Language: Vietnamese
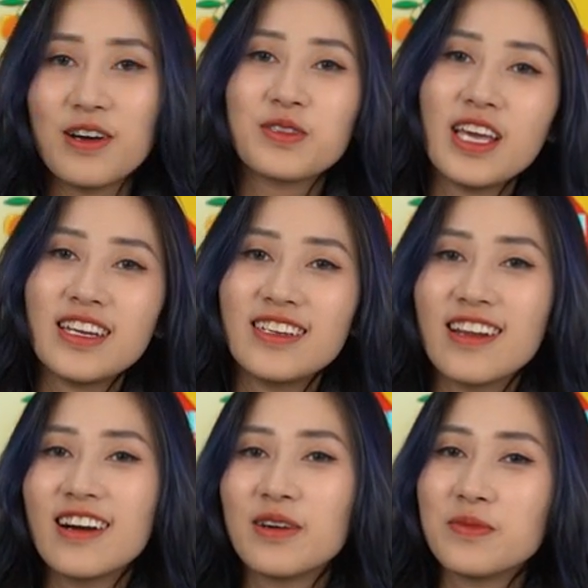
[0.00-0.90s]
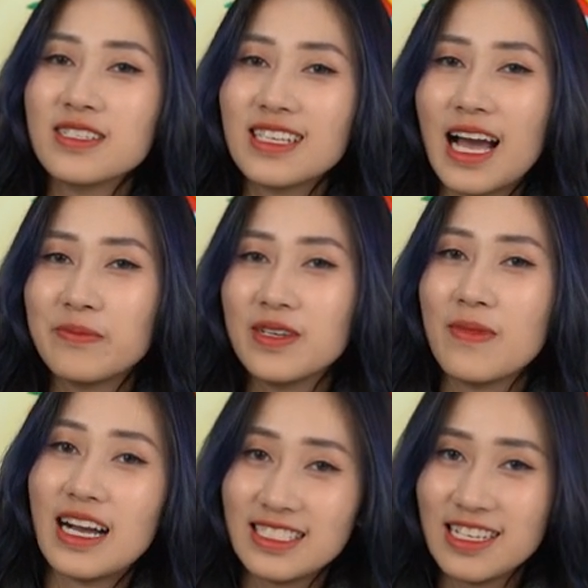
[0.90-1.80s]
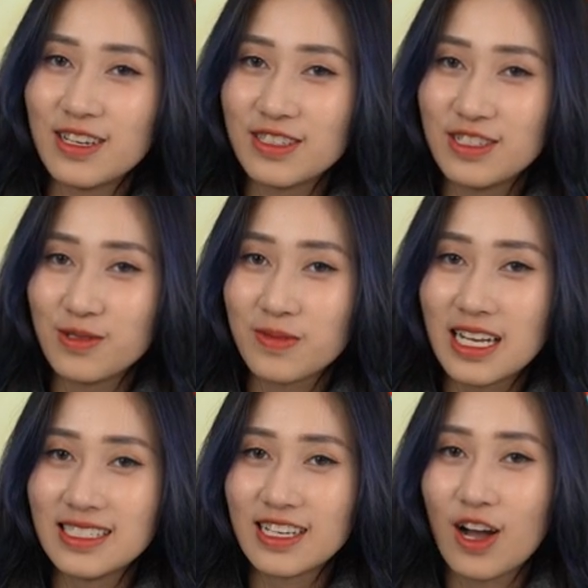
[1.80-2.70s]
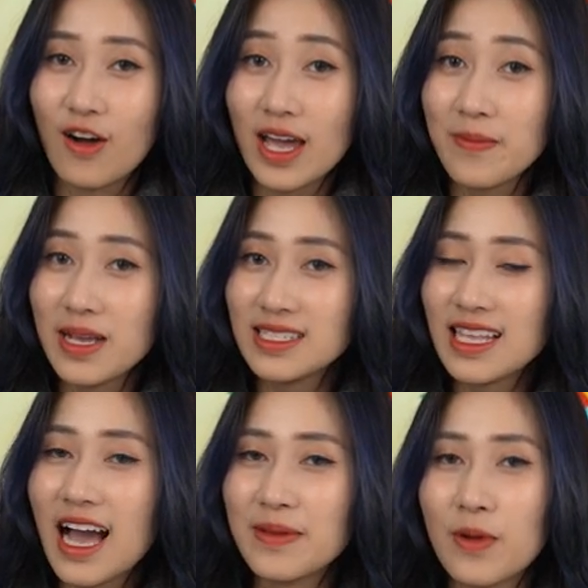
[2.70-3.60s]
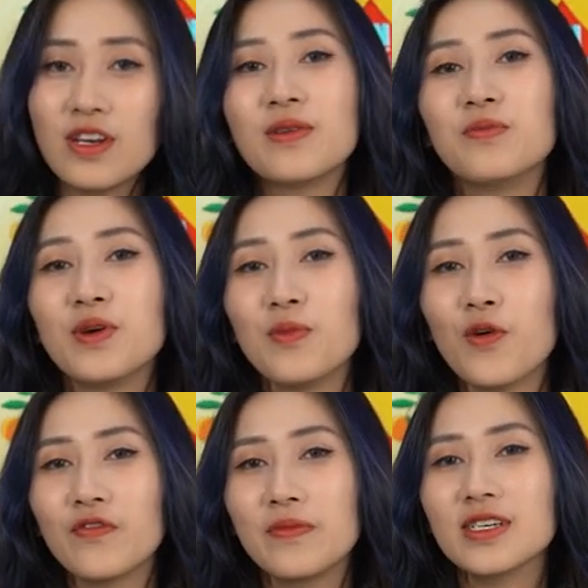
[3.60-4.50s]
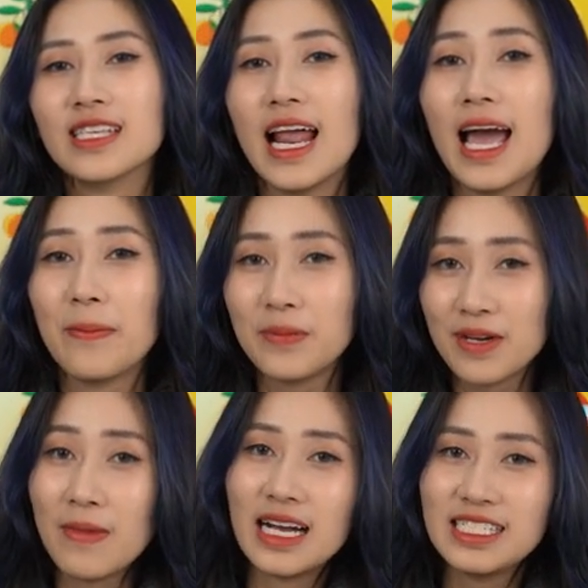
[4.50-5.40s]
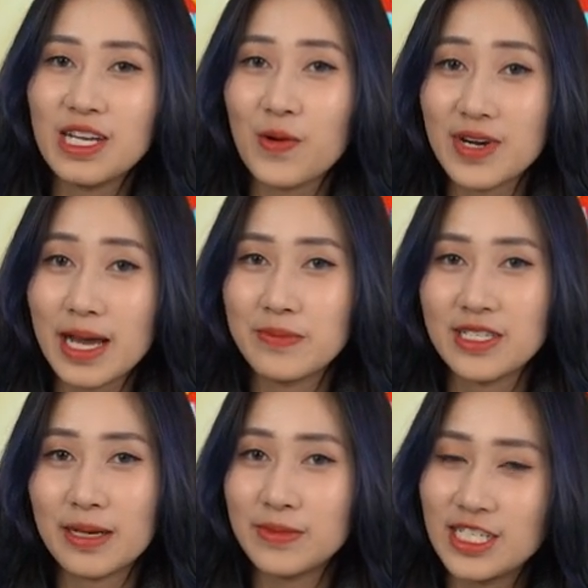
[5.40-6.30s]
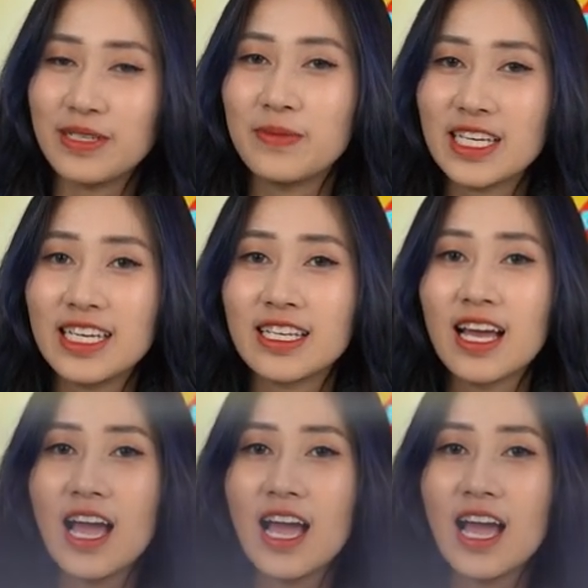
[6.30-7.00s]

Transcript: Đầu tiên, ở mức giá 13 triệu thì chúng ta sẽ có MSI Modern 14 với mức giá là 13 triệu 590 nghìn.